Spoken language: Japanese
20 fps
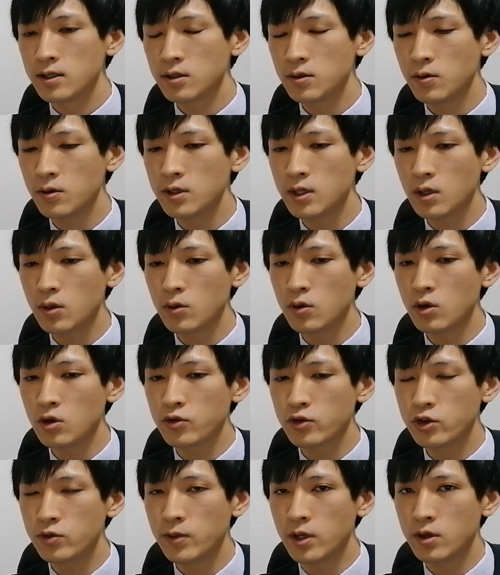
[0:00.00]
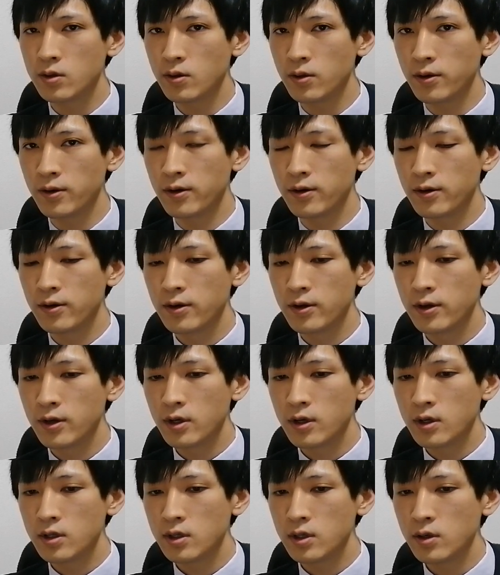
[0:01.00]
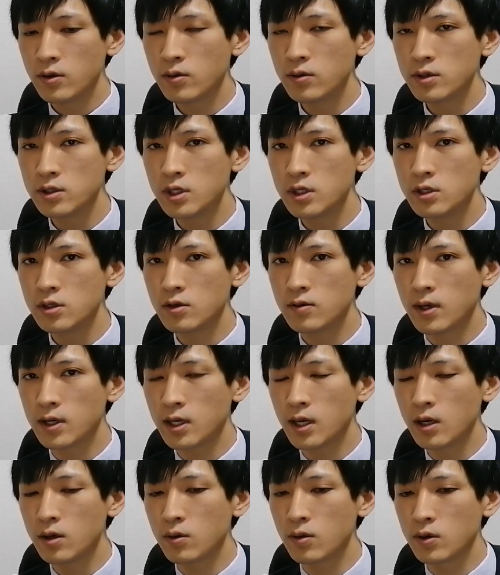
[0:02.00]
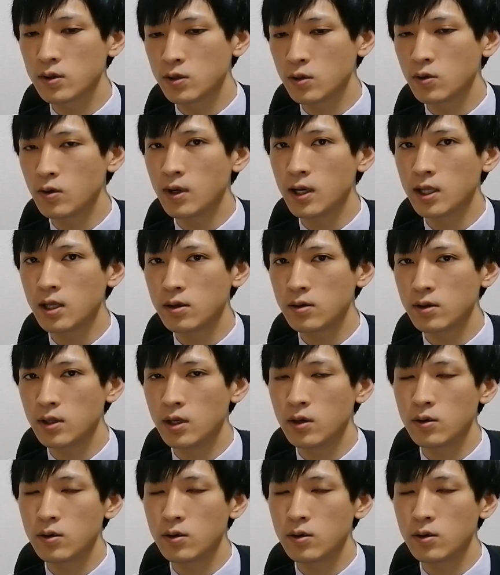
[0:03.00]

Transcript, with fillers: そういったところを含めると、日本市場は結構底堅く